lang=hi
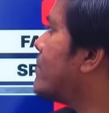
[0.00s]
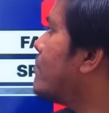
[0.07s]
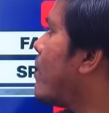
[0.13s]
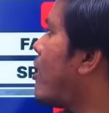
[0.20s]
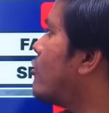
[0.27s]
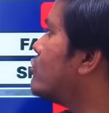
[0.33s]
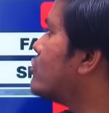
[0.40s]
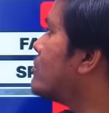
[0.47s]

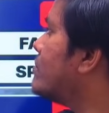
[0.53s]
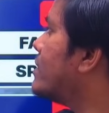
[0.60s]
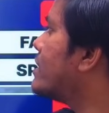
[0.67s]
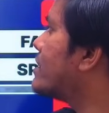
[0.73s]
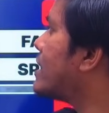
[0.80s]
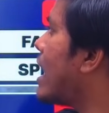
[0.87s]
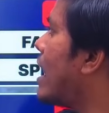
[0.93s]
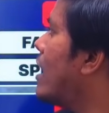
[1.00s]
बाउंस
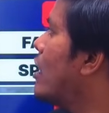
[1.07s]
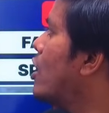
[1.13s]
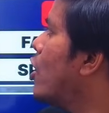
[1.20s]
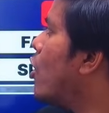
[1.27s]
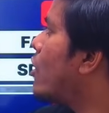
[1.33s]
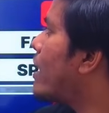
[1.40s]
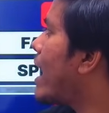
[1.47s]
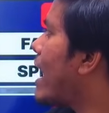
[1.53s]
मिलता है
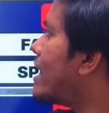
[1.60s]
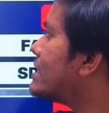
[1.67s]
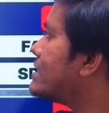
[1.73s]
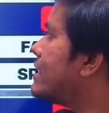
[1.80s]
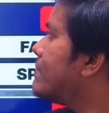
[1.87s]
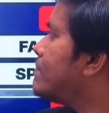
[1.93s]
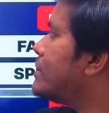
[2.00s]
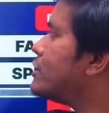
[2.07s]
और
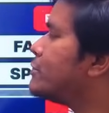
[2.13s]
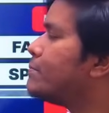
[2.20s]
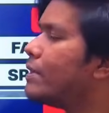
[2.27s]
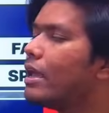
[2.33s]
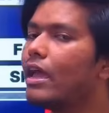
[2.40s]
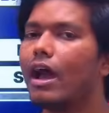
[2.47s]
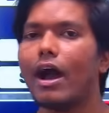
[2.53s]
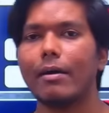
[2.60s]
ऐसे पिच पे
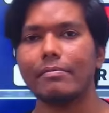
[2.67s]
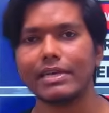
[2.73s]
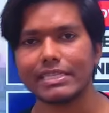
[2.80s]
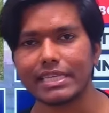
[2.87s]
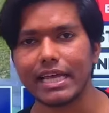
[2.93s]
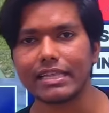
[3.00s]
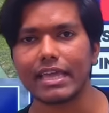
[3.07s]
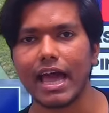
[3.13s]

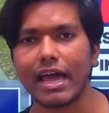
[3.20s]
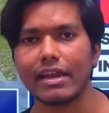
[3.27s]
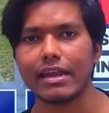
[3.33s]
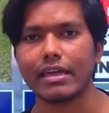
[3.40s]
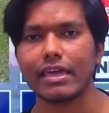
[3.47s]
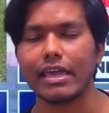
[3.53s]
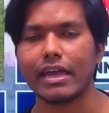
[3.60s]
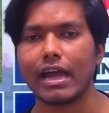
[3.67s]
हमेशा ध्यान
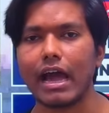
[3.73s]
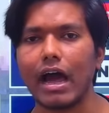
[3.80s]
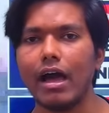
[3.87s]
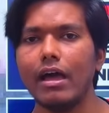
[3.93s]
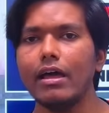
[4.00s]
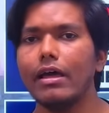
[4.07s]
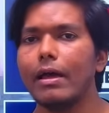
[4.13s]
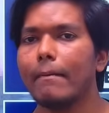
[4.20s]
रखिएगा
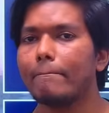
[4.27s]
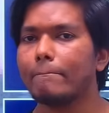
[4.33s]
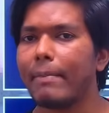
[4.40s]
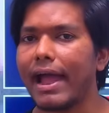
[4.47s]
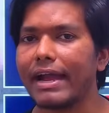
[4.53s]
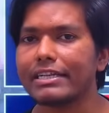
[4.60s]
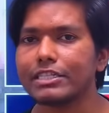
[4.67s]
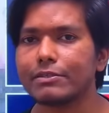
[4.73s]

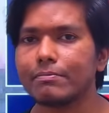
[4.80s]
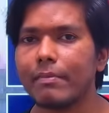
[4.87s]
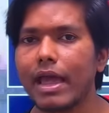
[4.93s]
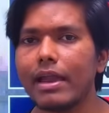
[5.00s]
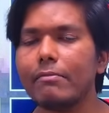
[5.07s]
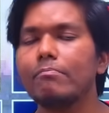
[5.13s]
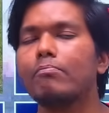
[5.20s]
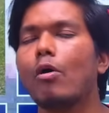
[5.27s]

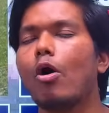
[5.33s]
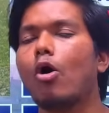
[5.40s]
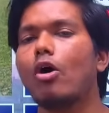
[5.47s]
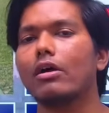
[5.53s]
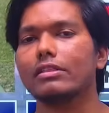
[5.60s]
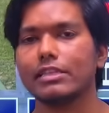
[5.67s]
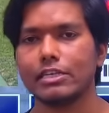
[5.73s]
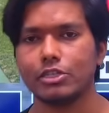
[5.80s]
बैट्समैन
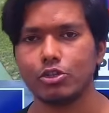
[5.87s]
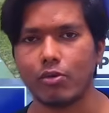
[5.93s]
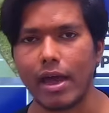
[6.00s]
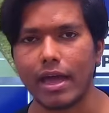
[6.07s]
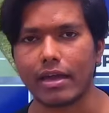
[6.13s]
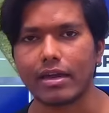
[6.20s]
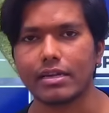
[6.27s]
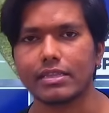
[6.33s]
बहुत इंजॉय
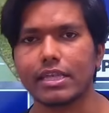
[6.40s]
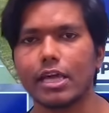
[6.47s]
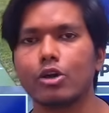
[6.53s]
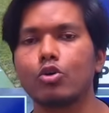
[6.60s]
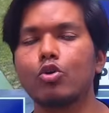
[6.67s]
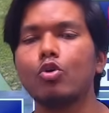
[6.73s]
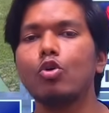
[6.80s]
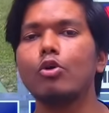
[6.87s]
करते हैं
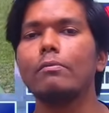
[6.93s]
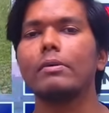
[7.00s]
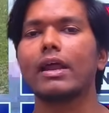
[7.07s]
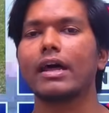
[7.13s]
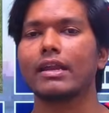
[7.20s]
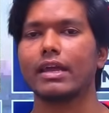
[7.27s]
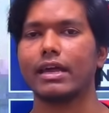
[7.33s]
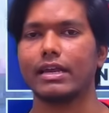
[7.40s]
खूब
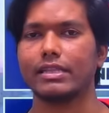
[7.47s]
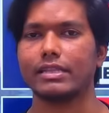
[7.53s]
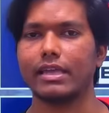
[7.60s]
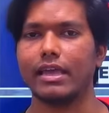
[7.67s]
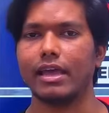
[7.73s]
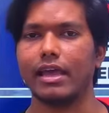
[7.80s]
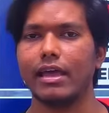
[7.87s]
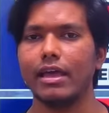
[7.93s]
रन करते
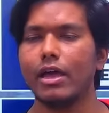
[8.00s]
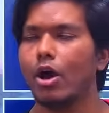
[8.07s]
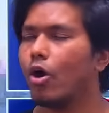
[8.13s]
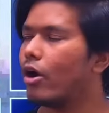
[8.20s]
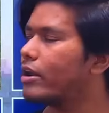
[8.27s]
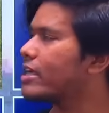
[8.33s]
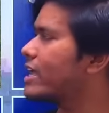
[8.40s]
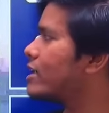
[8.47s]
हैं
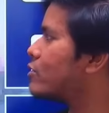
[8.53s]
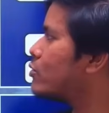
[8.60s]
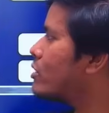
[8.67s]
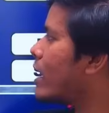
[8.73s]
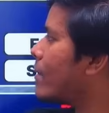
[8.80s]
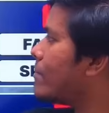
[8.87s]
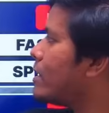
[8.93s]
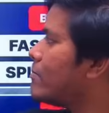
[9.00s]
और ये
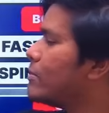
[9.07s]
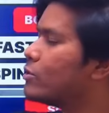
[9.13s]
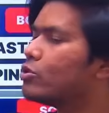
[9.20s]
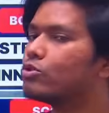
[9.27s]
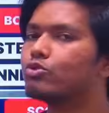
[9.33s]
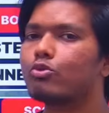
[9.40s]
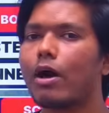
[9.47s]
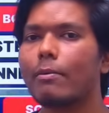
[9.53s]
टूर्नामेंट में
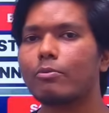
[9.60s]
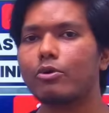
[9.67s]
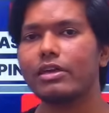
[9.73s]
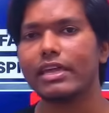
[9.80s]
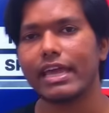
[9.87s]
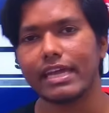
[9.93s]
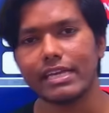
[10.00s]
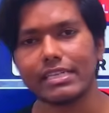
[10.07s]
दोस्तों आपको
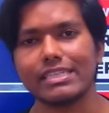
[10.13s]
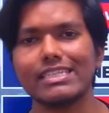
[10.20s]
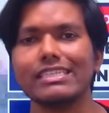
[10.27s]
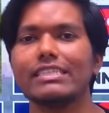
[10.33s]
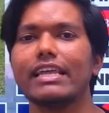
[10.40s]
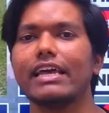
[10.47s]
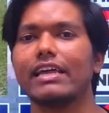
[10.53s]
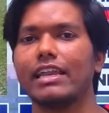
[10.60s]
यही चीज
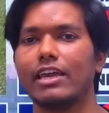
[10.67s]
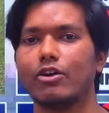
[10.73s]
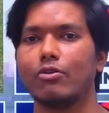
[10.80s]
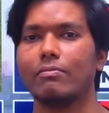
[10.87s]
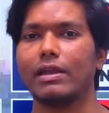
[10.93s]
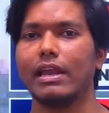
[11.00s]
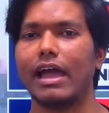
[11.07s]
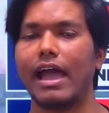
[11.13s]
देखने को
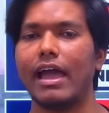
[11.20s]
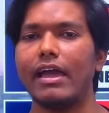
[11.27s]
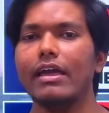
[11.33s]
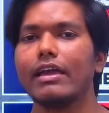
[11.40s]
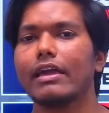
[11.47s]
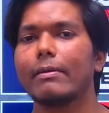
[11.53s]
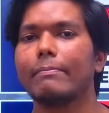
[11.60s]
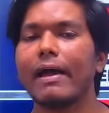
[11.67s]
मिला है
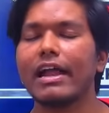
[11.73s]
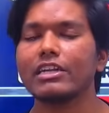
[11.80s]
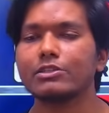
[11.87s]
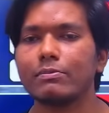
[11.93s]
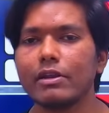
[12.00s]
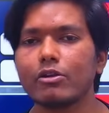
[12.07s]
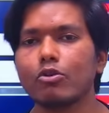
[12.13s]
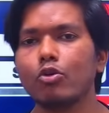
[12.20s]
कि
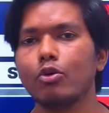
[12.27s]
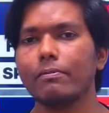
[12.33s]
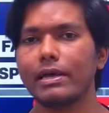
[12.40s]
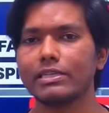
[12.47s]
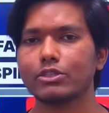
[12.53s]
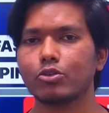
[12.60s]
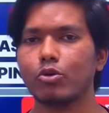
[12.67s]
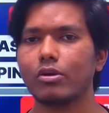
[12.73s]
बैट्समैन खूब
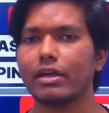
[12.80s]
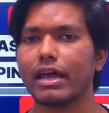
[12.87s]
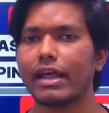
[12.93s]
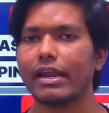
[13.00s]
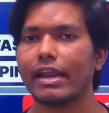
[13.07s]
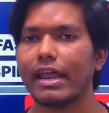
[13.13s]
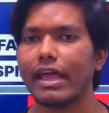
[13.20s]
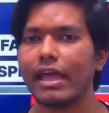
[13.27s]
स्कोर कर
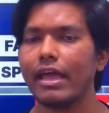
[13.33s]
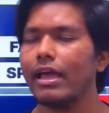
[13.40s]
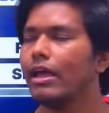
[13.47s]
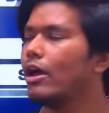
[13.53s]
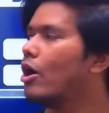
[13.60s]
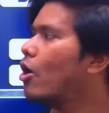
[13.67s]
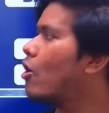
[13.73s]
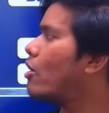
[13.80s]
रहे हैं
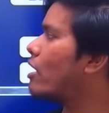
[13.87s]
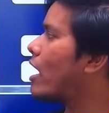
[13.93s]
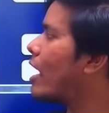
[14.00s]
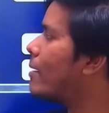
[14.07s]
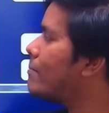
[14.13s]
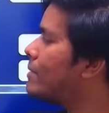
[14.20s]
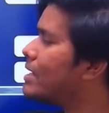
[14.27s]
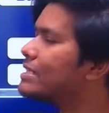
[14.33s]
और
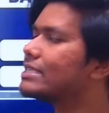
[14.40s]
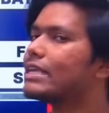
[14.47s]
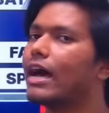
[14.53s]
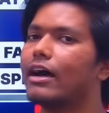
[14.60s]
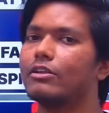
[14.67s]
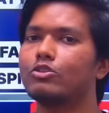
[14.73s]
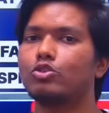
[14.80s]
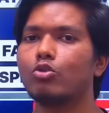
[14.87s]
हमेशा
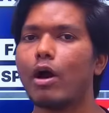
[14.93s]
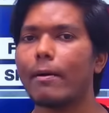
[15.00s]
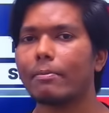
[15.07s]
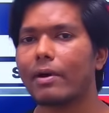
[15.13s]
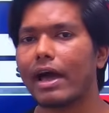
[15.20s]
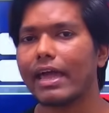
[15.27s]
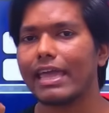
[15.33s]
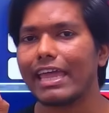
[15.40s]
जो
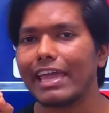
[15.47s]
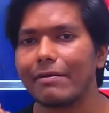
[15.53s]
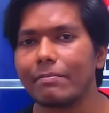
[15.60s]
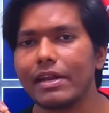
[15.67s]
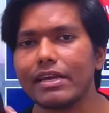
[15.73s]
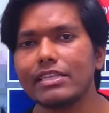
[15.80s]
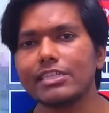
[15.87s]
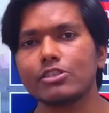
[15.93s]
आपका
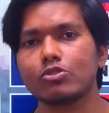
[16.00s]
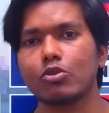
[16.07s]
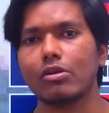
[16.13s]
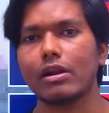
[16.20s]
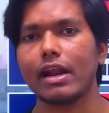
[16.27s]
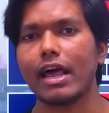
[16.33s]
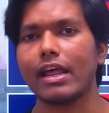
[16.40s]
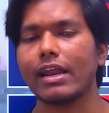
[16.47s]
एवरेज स्कोर
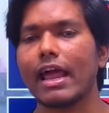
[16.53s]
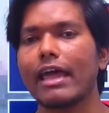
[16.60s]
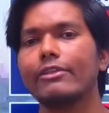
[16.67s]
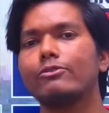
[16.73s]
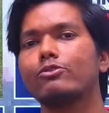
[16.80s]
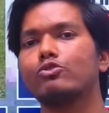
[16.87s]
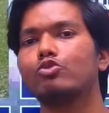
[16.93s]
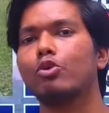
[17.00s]
रह रहा है
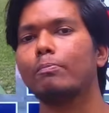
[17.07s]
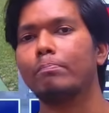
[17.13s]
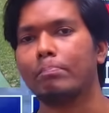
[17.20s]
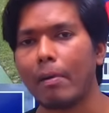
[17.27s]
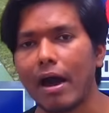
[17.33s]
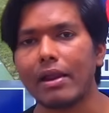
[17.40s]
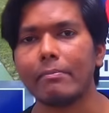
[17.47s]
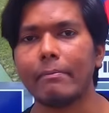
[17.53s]
दोस्तों
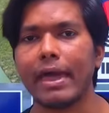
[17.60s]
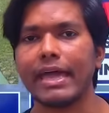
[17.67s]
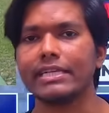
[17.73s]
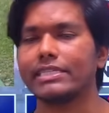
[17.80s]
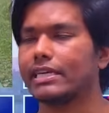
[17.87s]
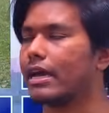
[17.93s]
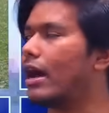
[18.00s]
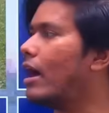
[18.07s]
पर
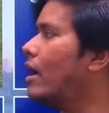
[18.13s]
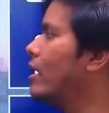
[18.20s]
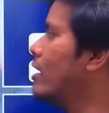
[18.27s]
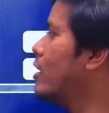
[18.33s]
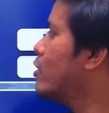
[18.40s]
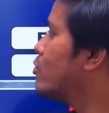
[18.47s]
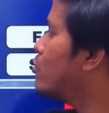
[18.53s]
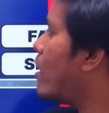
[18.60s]
मैच का
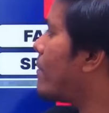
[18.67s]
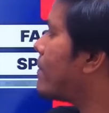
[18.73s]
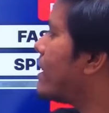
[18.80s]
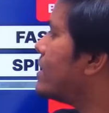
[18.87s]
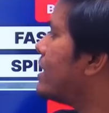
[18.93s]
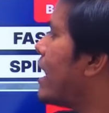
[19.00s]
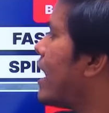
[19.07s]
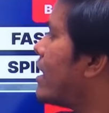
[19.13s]
वो आपका ध्यान